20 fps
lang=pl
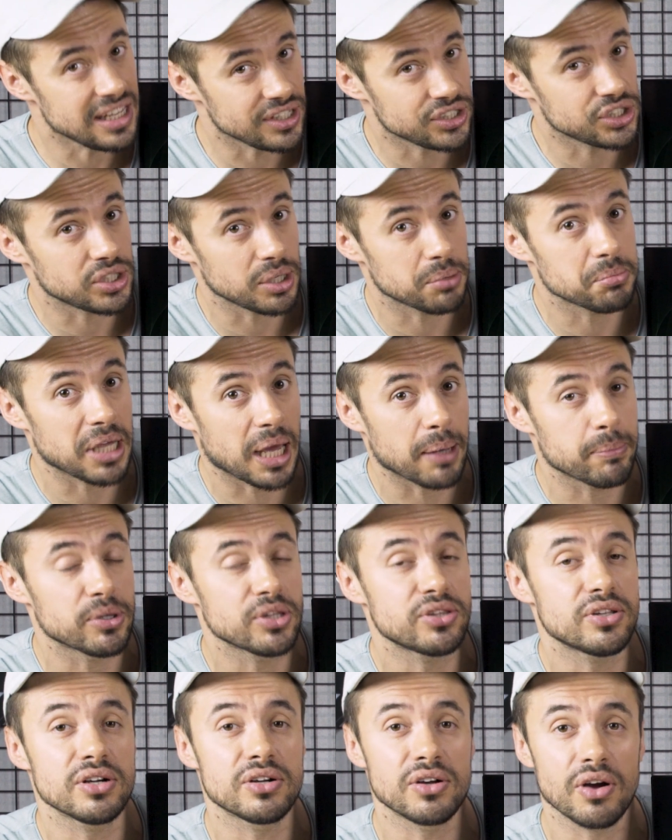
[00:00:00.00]
ściemniamy,
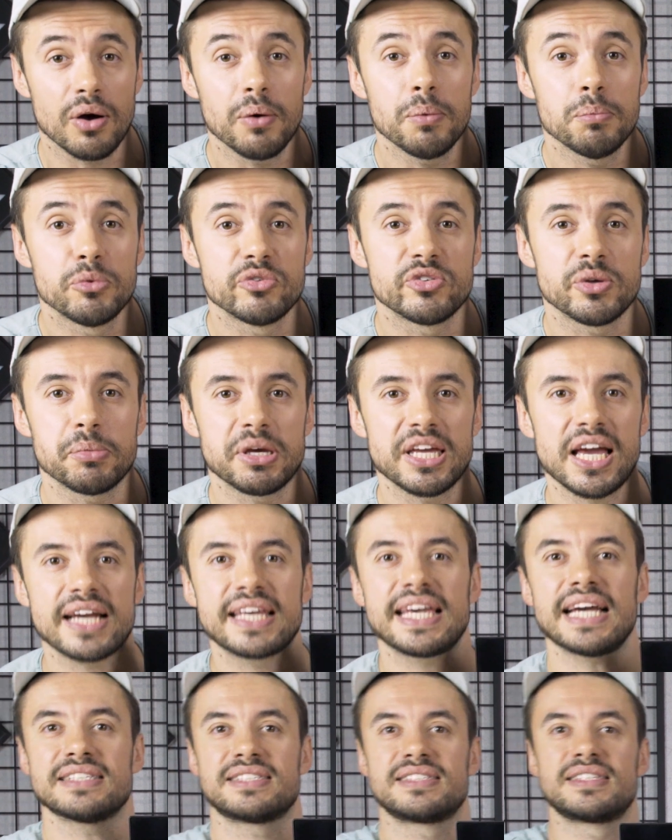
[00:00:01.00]
tylko mówimy jak
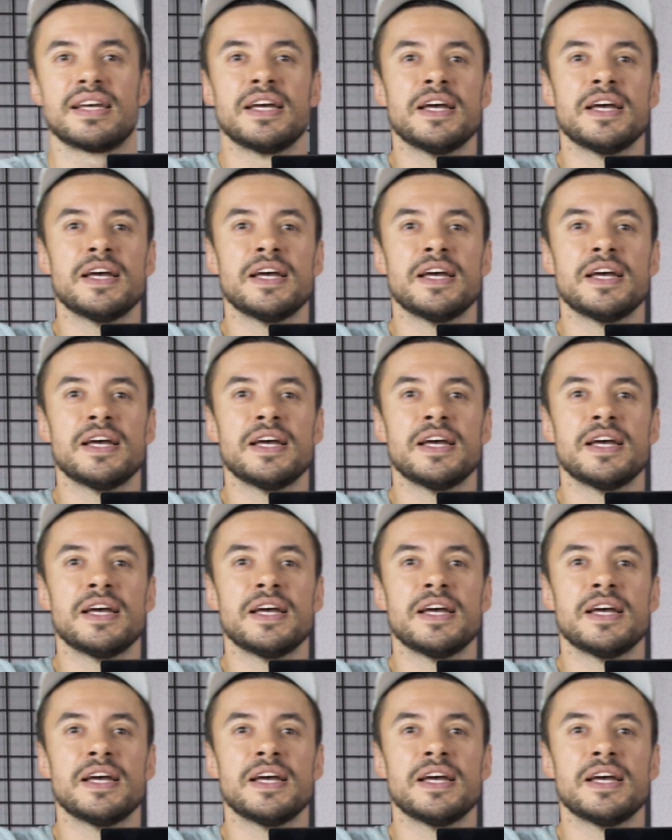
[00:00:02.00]
jest.